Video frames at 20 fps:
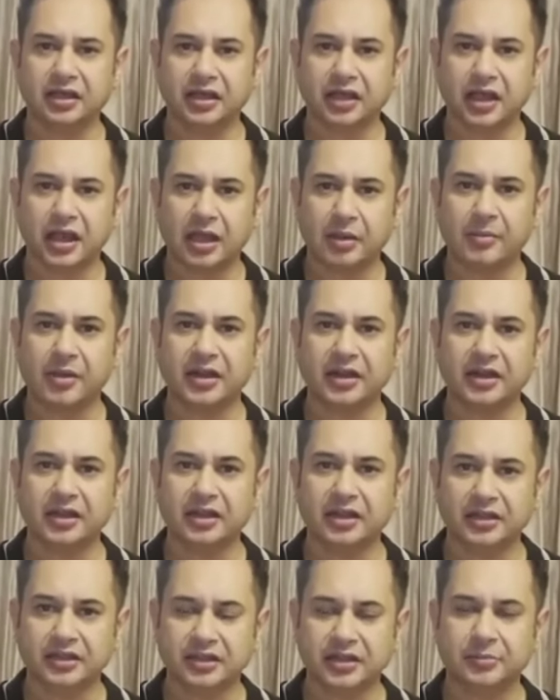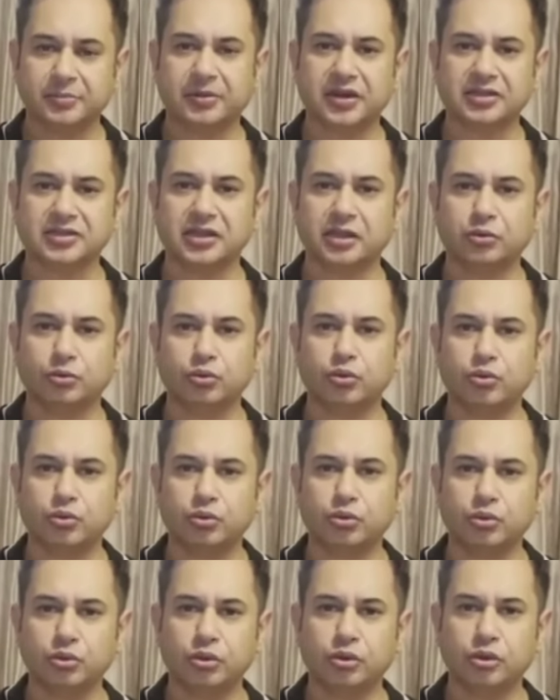हमारे तिपरासा लोगों
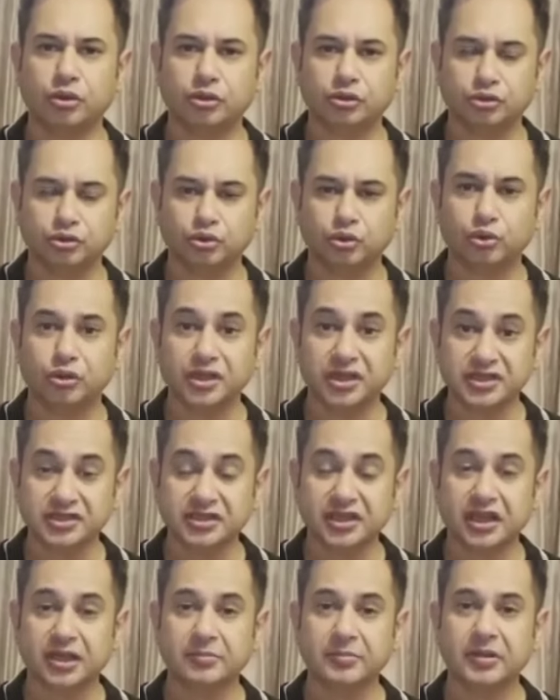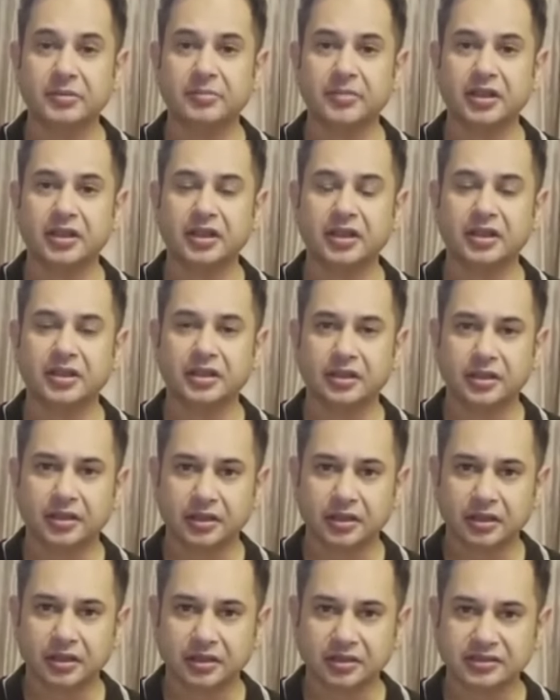को जो इस गर्मी में
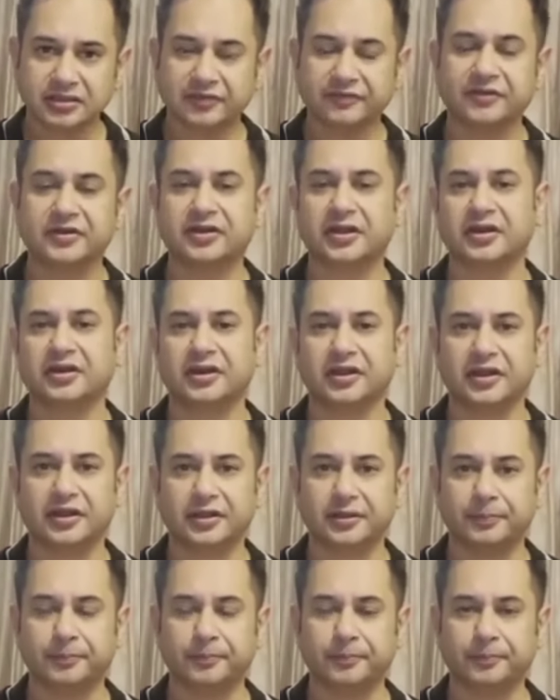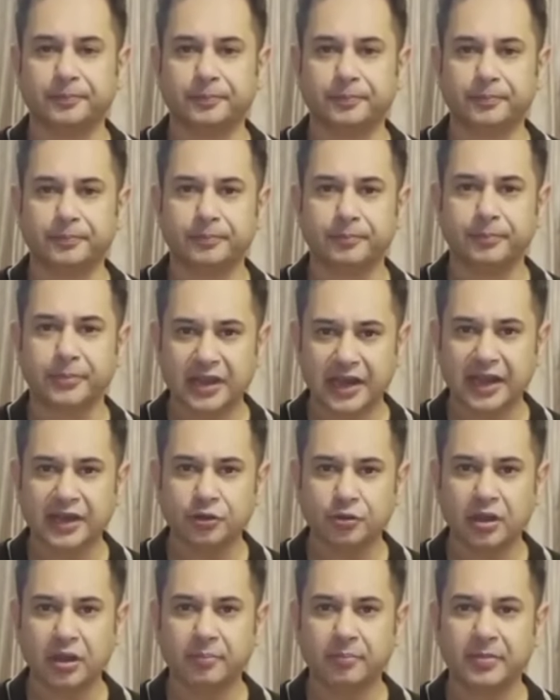सफर कर रहे हैं
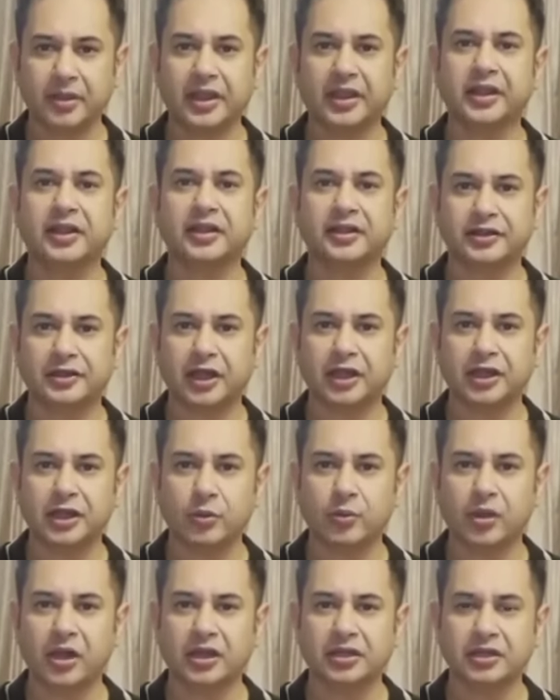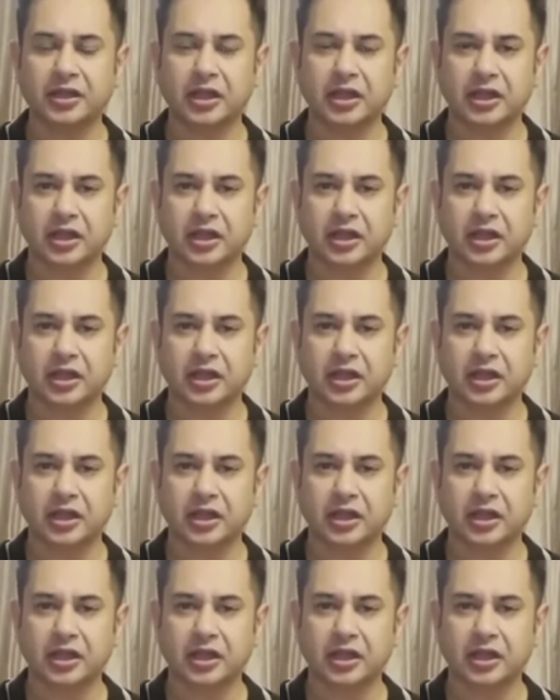हम हम्बाई धन्यवाद